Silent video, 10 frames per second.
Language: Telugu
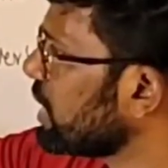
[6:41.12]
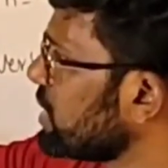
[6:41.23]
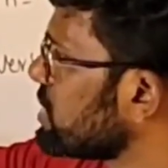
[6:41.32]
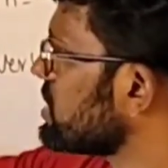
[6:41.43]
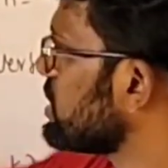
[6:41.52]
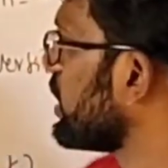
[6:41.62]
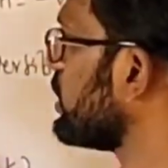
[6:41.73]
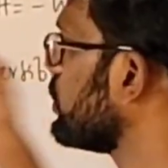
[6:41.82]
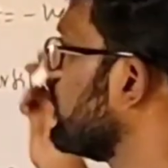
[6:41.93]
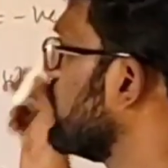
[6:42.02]
డెల్టా హెచ్ ఈజ్
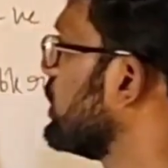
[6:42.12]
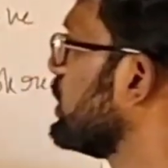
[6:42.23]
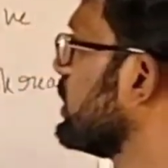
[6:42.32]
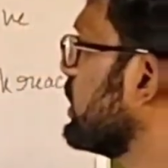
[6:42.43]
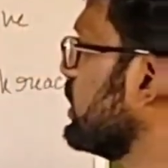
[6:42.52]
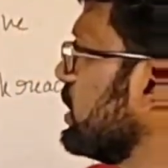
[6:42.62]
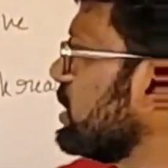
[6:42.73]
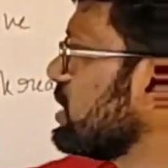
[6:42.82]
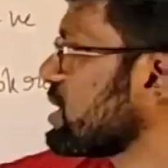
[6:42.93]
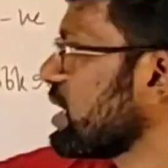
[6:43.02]
నెగిటివ్
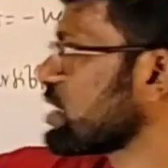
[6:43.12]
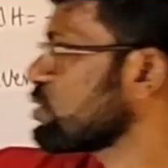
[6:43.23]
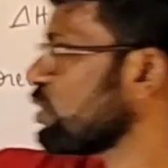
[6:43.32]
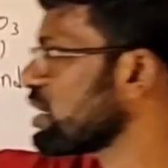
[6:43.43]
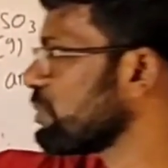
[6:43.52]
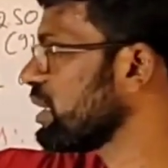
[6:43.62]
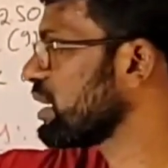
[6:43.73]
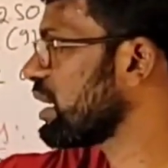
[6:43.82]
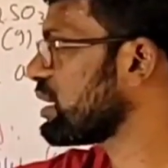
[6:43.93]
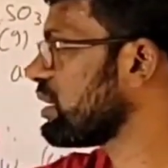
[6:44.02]
ఇట్ ఈస్ అన్
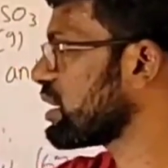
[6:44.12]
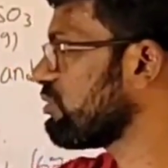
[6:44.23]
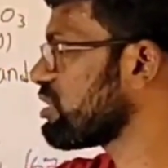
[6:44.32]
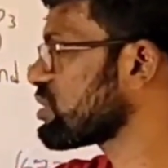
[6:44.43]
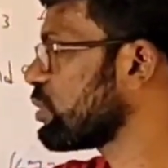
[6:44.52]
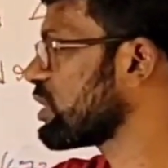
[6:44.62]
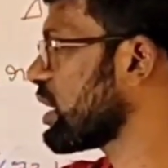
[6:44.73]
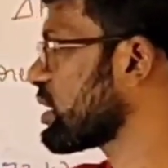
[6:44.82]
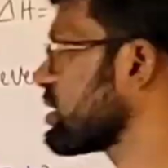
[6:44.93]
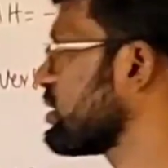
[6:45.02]
ఎగ్జోధర్మిక్ అండ్ రివర్సిబుల్
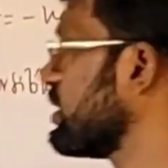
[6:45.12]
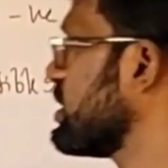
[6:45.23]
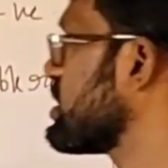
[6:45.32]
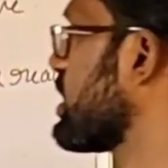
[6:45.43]
రియాక్షన్ ఇట్